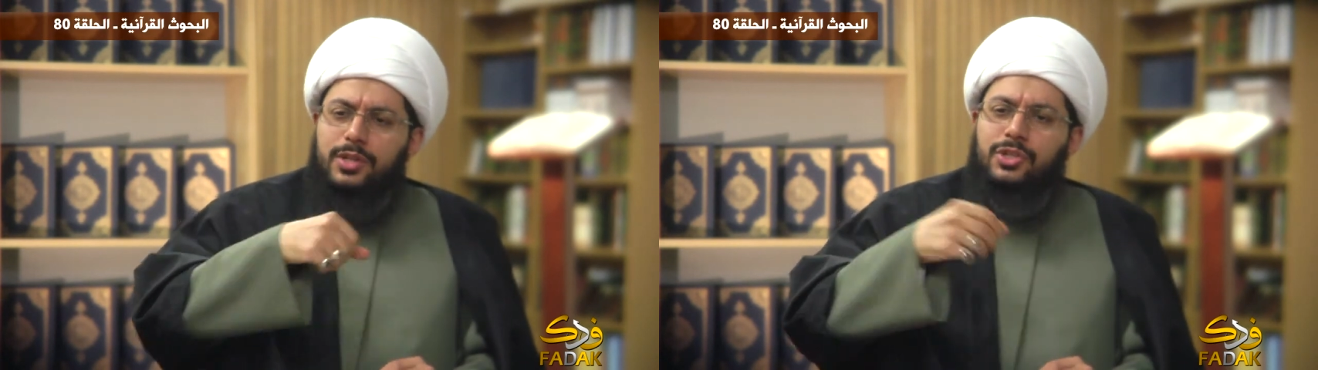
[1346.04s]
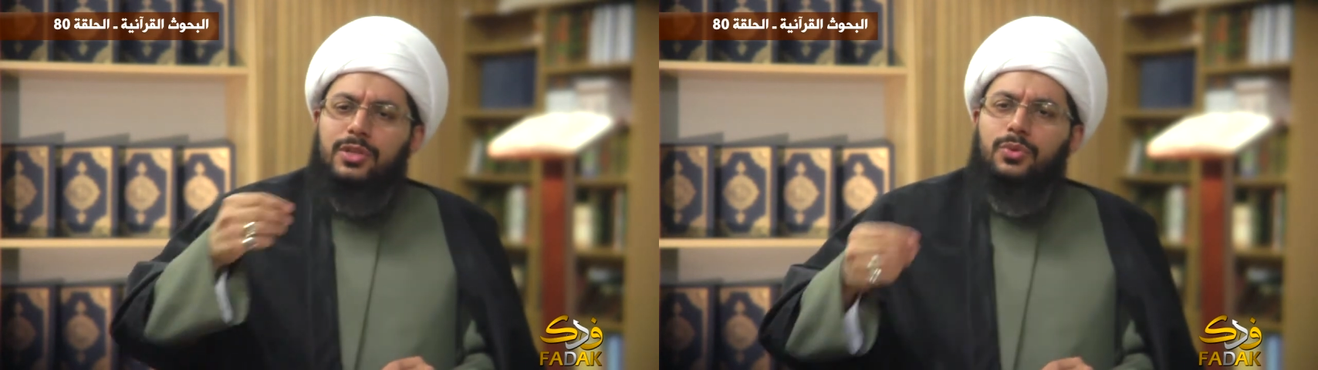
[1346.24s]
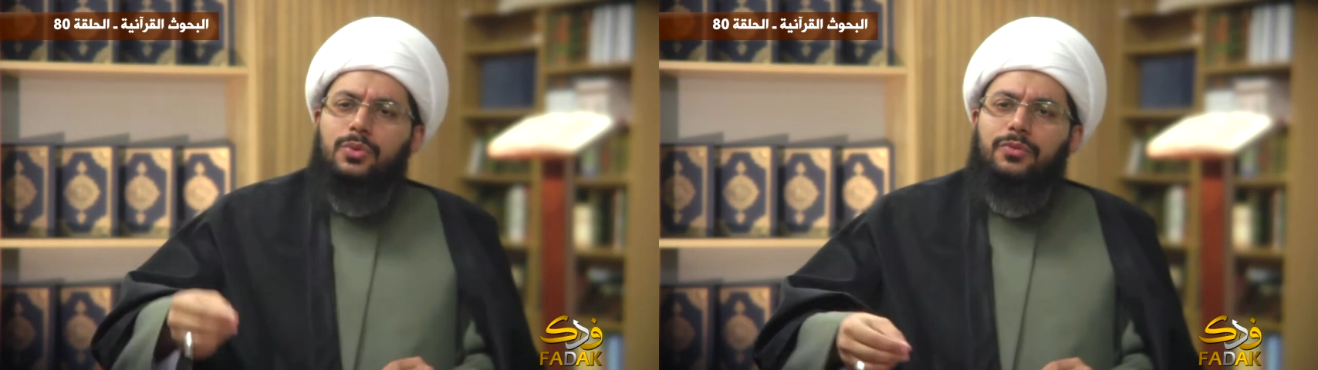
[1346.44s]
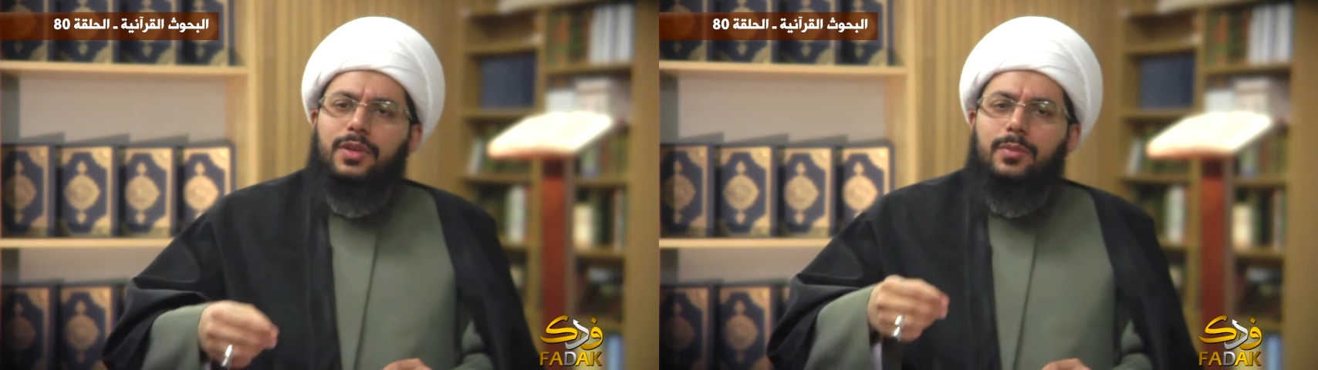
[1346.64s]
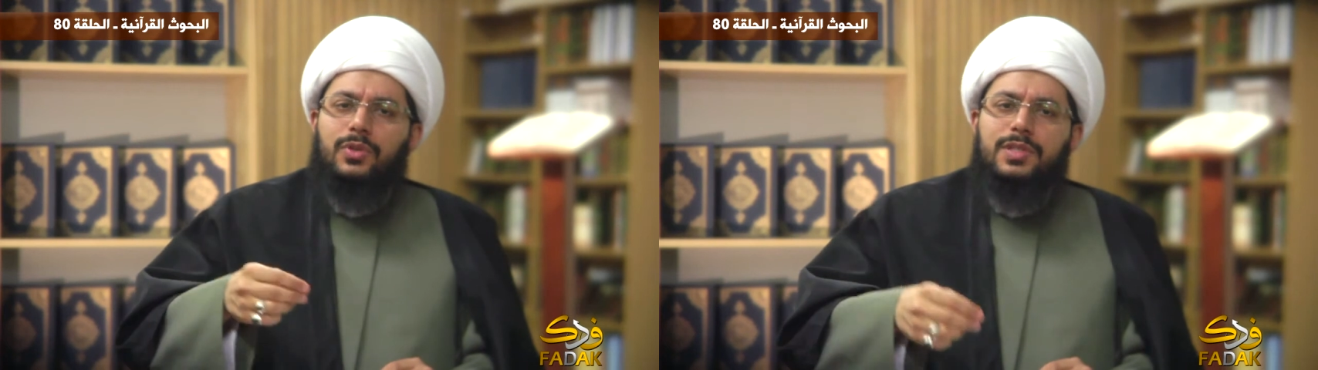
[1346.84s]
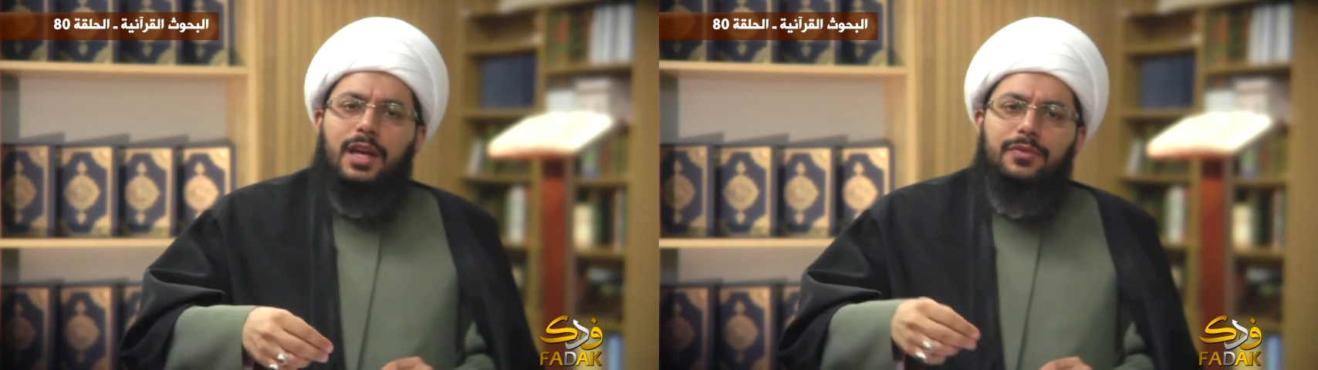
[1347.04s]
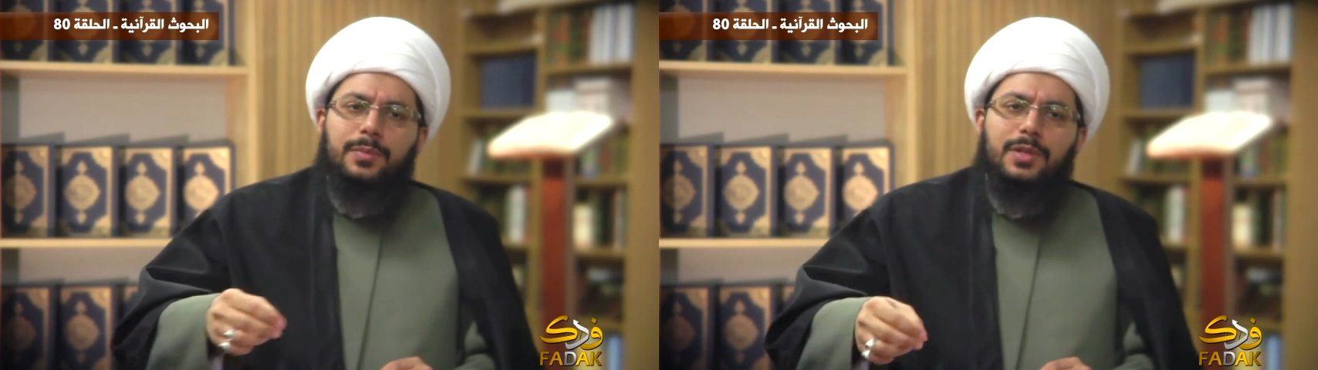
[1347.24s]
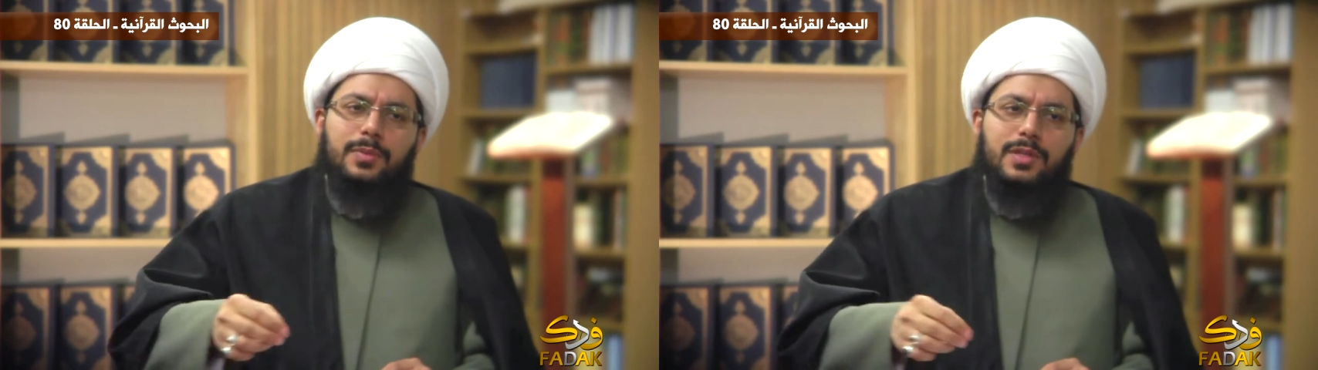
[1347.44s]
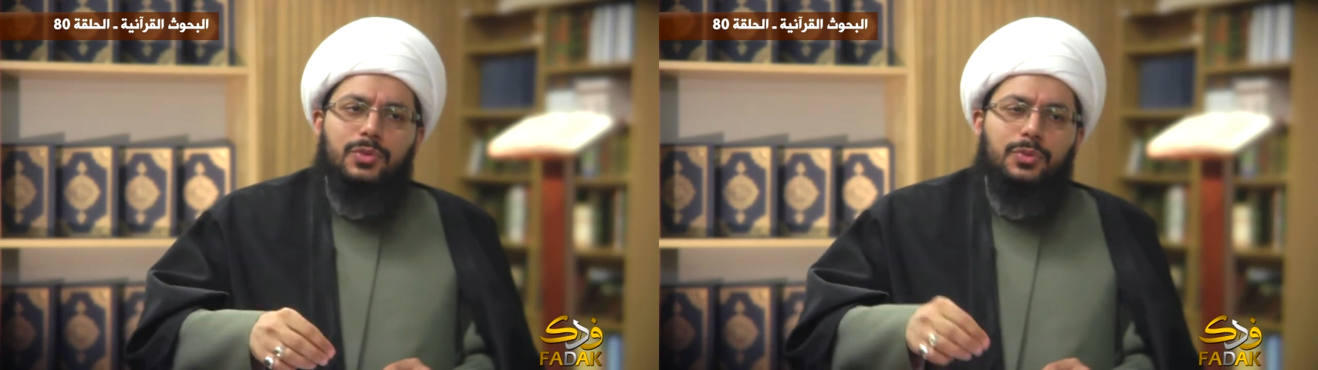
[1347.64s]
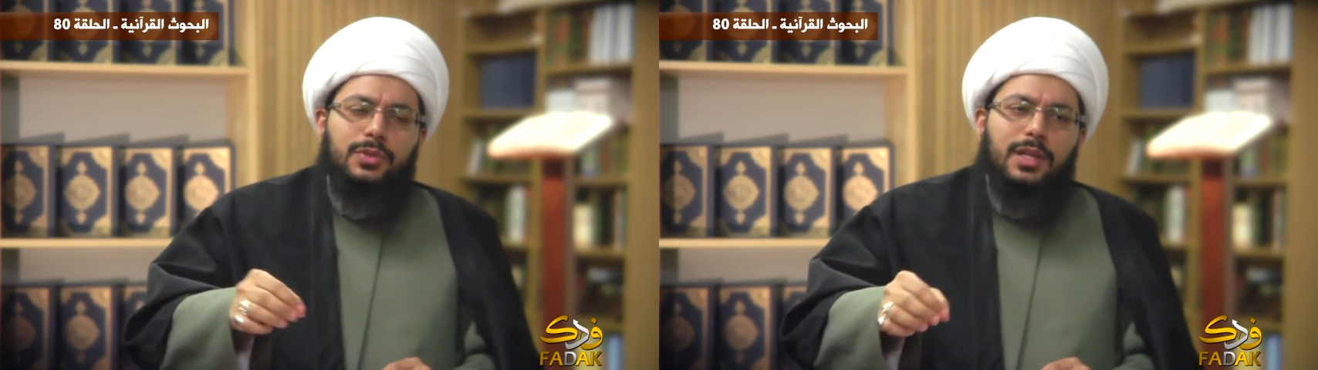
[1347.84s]
وجدوا في مصحف ابن
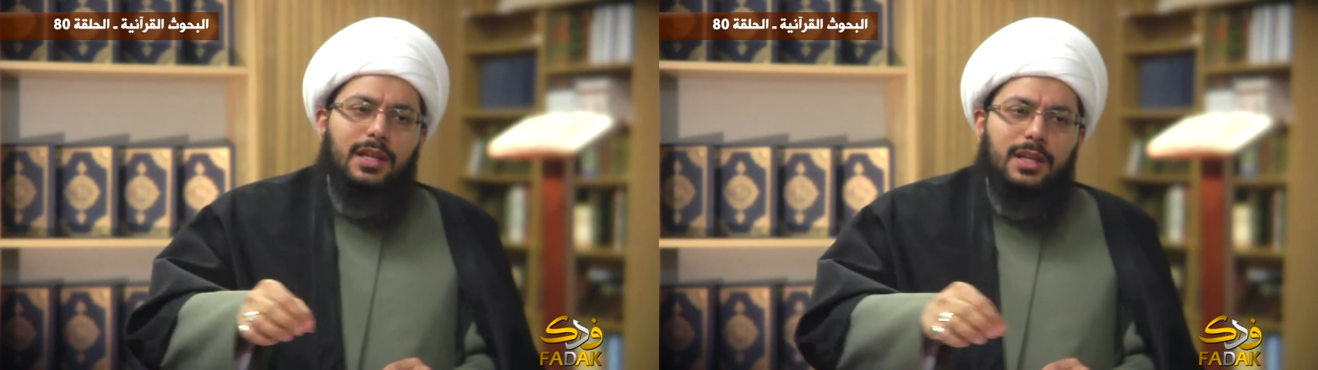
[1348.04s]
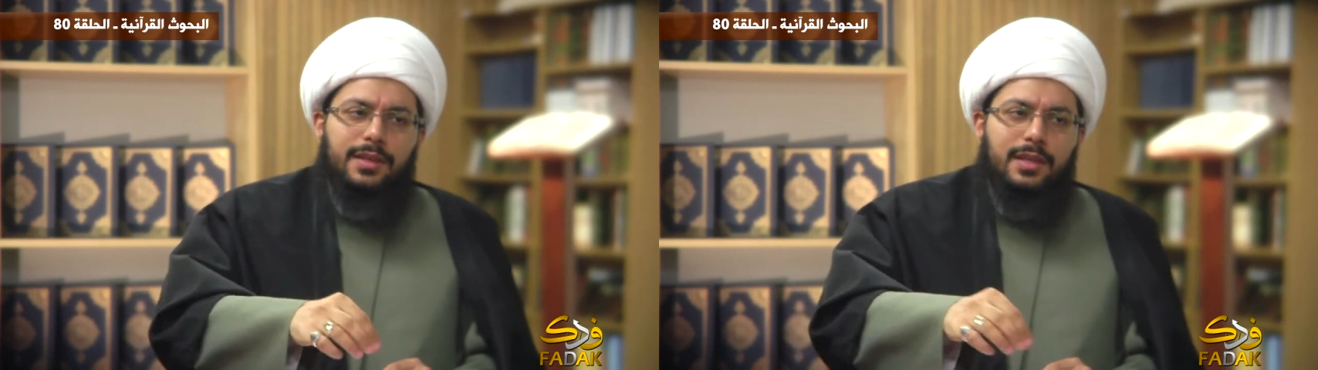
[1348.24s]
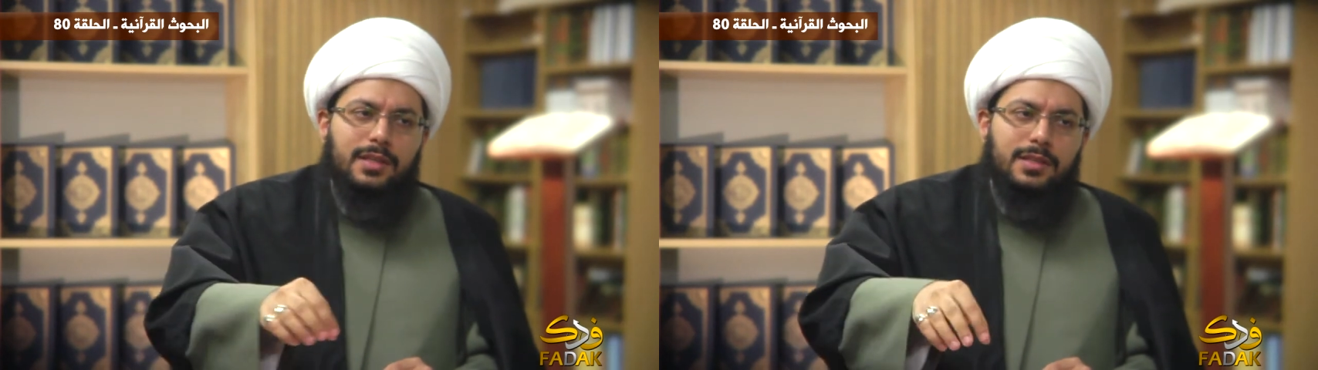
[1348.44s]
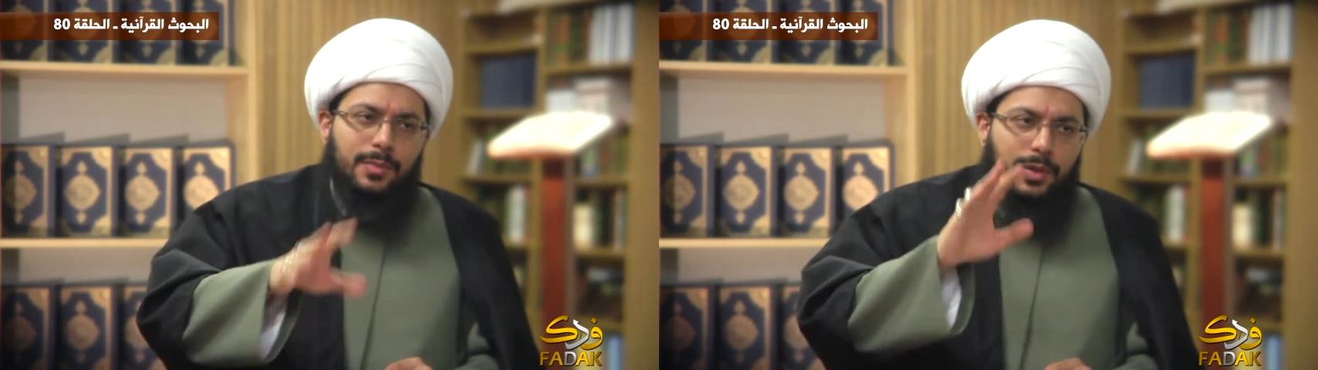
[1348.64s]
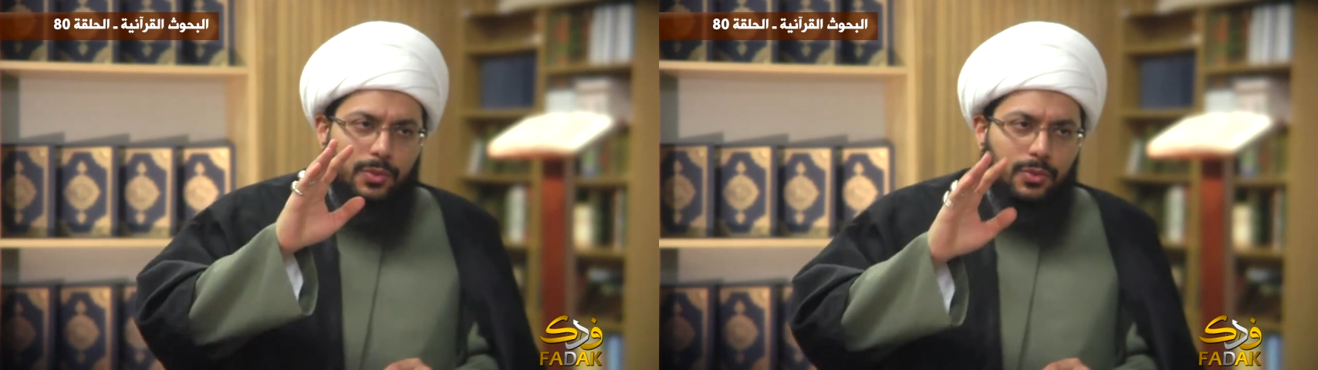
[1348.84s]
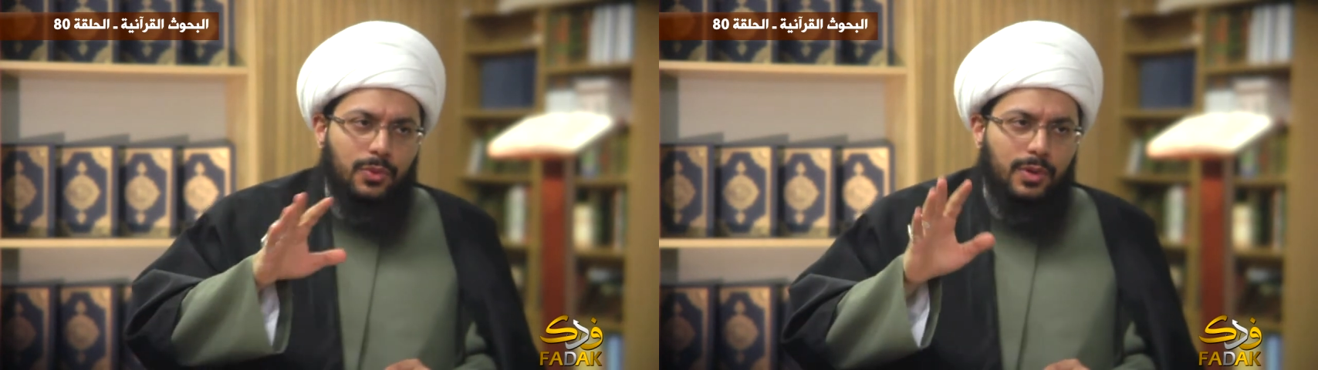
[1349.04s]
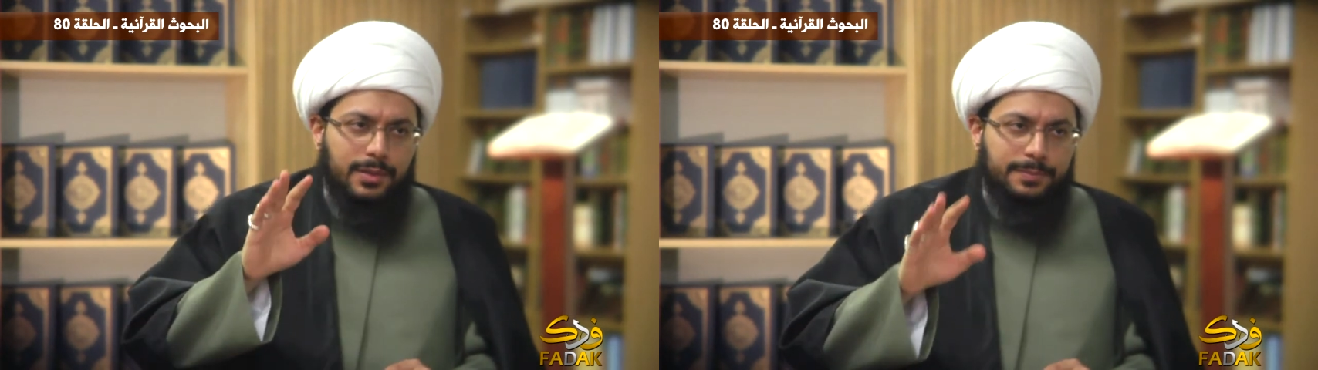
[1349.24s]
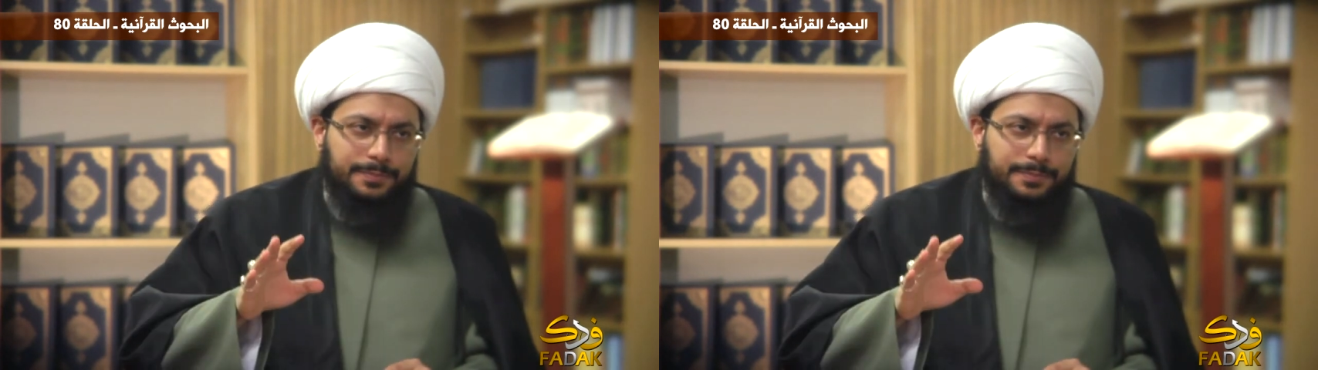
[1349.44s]
مسعود الذي كتبه هو